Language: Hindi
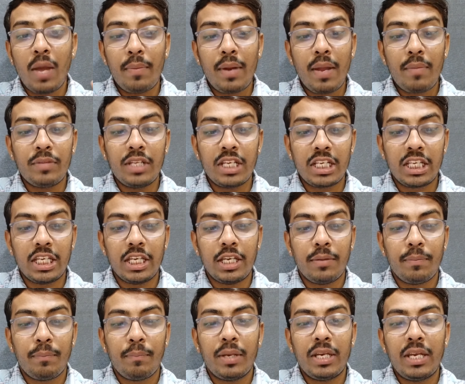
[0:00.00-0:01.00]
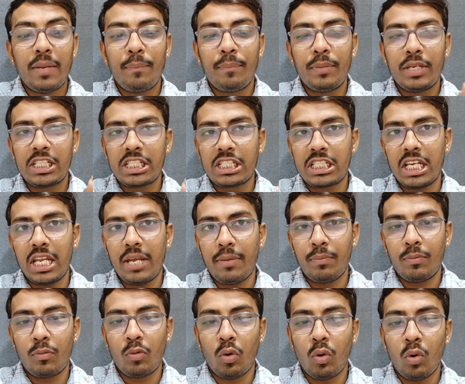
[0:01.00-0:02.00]
यहाँ पर आप देखिए मैंने पिक्स
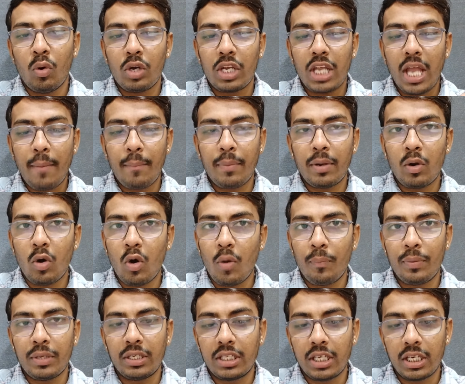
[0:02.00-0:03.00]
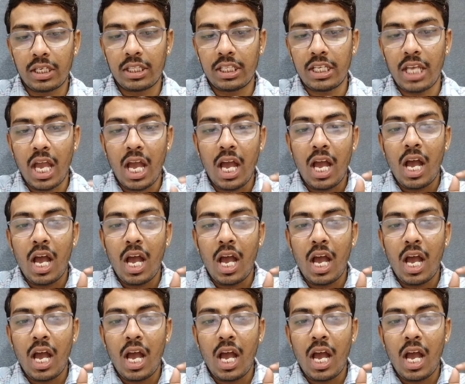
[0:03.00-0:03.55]
लैब को यहाँ पर ओपन कर दिया